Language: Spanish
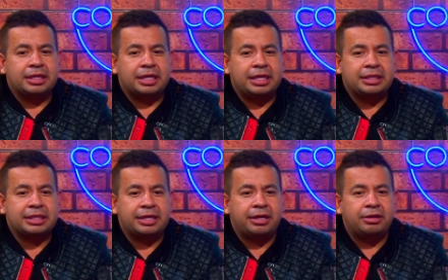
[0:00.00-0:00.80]
que, les
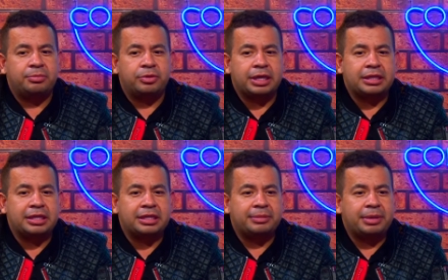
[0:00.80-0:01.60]
queda como grande
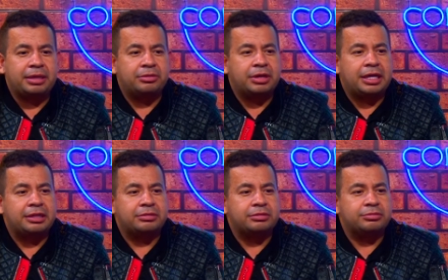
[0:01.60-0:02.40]
el tema del hogar,
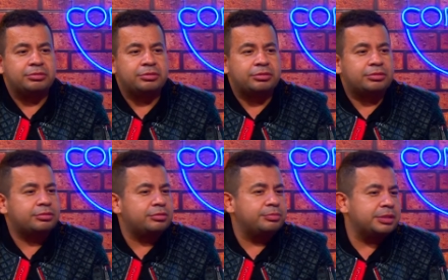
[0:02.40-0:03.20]
entonces uno
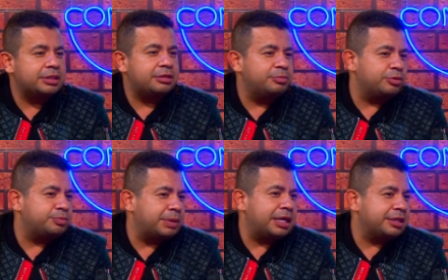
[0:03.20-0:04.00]
comienza como los
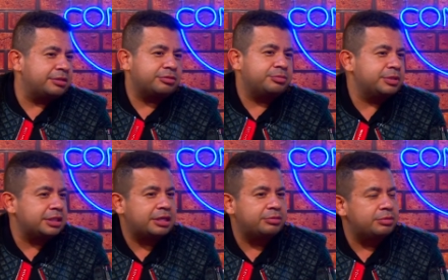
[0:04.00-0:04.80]
pajaritos,
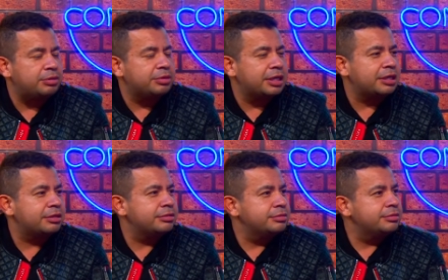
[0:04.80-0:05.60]
comienza cada uno a volar.